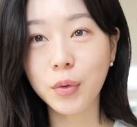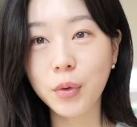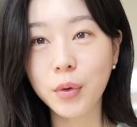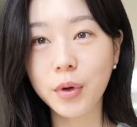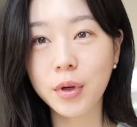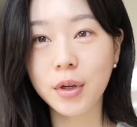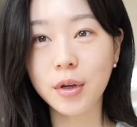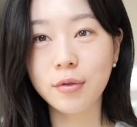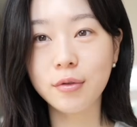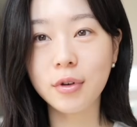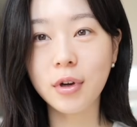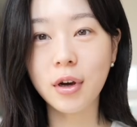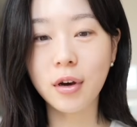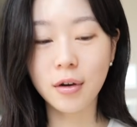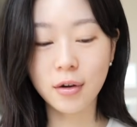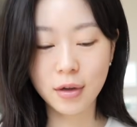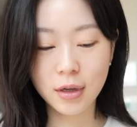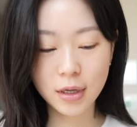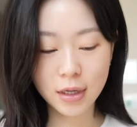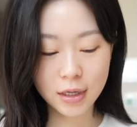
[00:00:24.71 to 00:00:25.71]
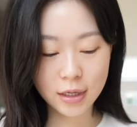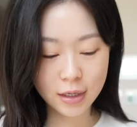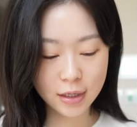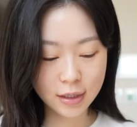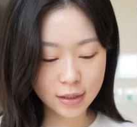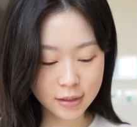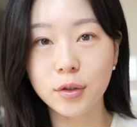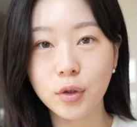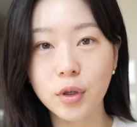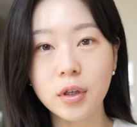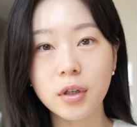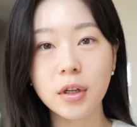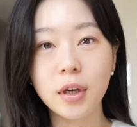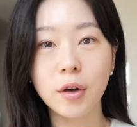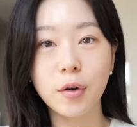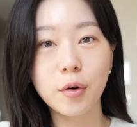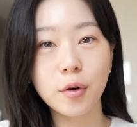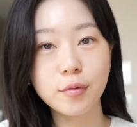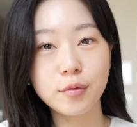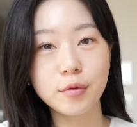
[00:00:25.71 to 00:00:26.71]
토요일이고요.
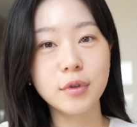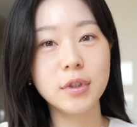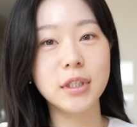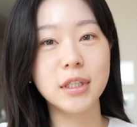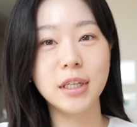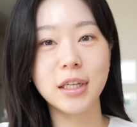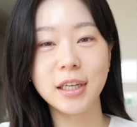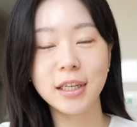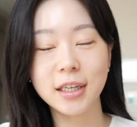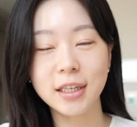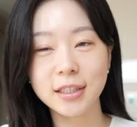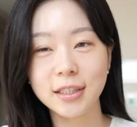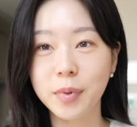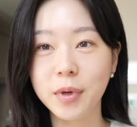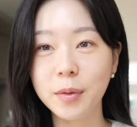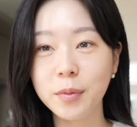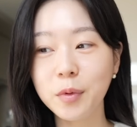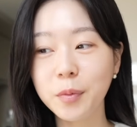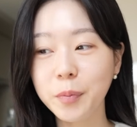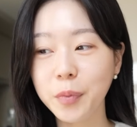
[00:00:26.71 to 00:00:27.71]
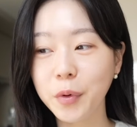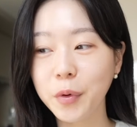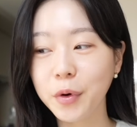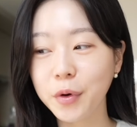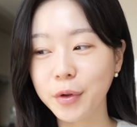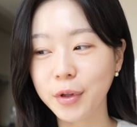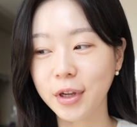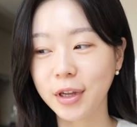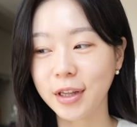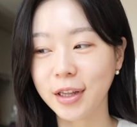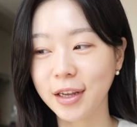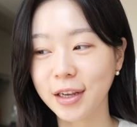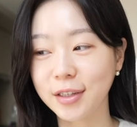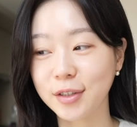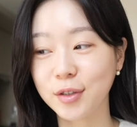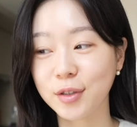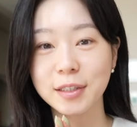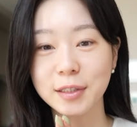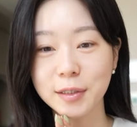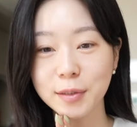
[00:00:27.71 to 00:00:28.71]
최근에 여러분들이 피부 표현에
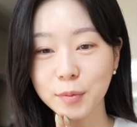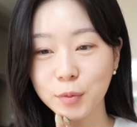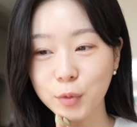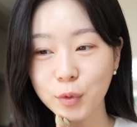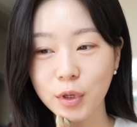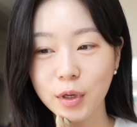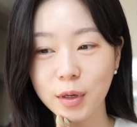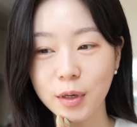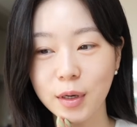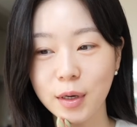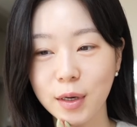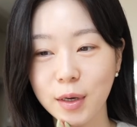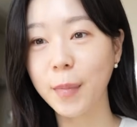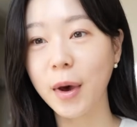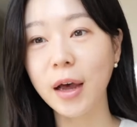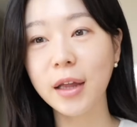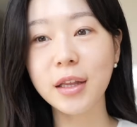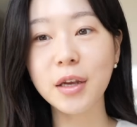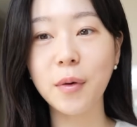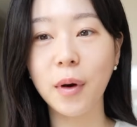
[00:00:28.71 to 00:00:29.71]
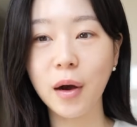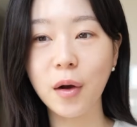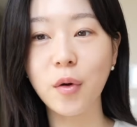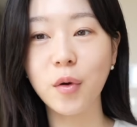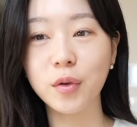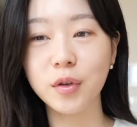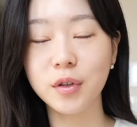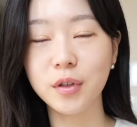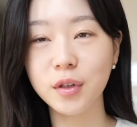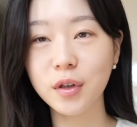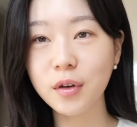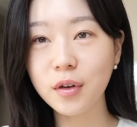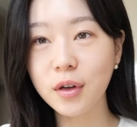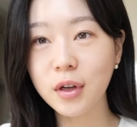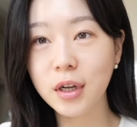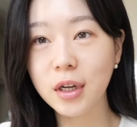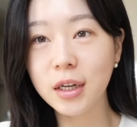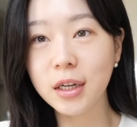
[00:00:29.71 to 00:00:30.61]
대해서 질문이 많이 왔거든요.